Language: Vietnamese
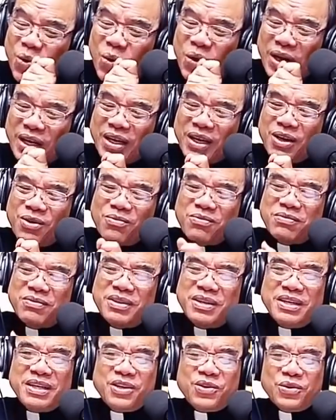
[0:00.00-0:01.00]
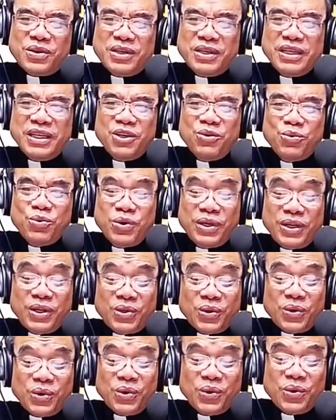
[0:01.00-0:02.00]
hoạt động nơi con người yếu đuối
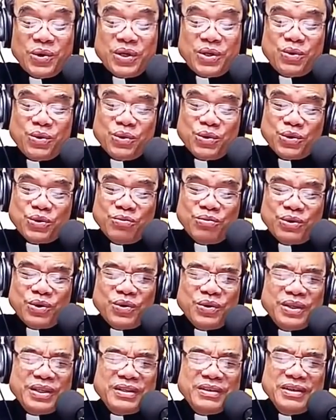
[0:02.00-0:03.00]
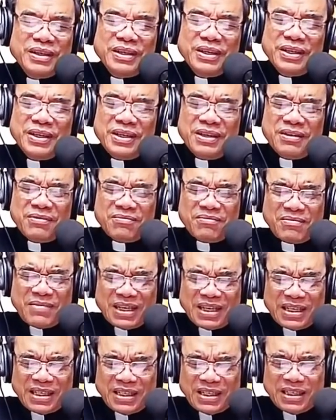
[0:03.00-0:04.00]
tội lỗi của chúng tôi.
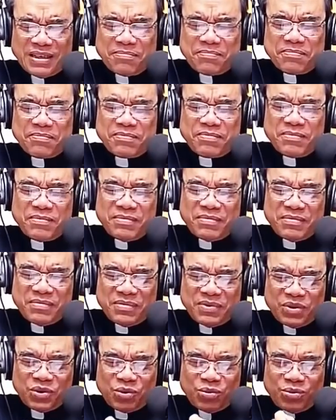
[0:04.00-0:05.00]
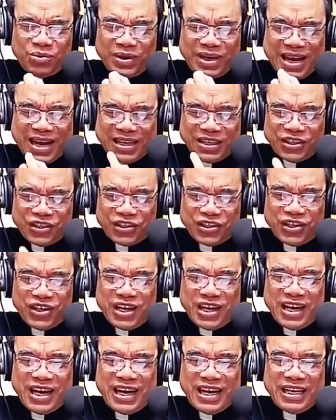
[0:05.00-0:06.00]
Bất chấp chúng tôi đang sợ
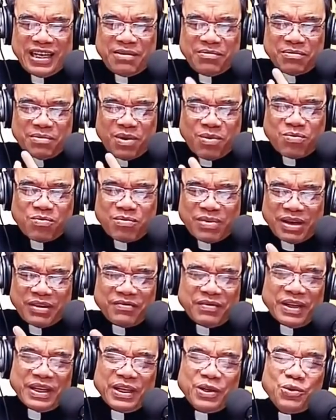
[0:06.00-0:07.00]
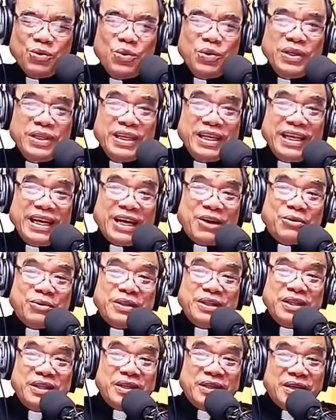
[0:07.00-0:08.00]
hãi, mong manh và yếu đuối thế nào
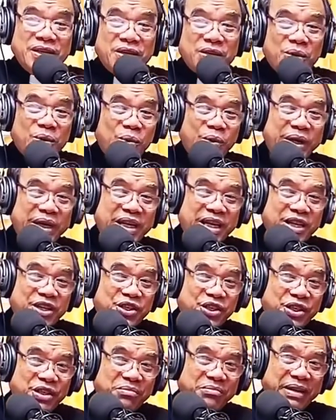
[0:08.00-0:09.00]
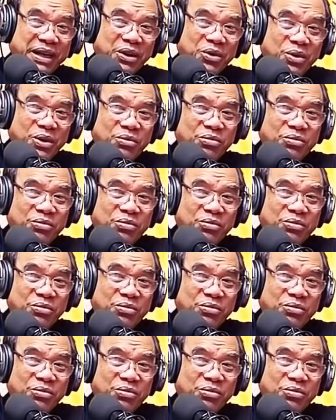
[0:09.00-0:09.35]
thì quyền năng sức mạnh của